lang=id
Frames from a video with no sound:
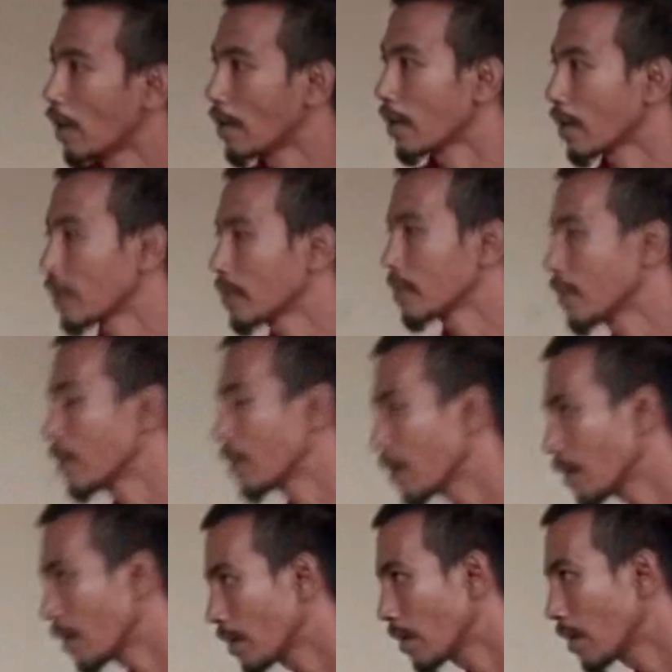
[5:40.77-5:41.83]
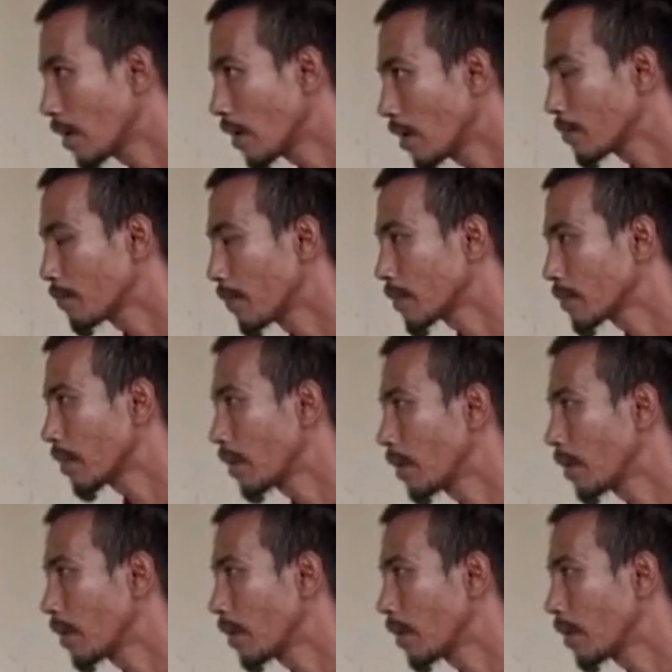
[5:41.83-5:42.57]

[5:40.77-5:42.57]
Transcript: ada kan sini kan ada iya,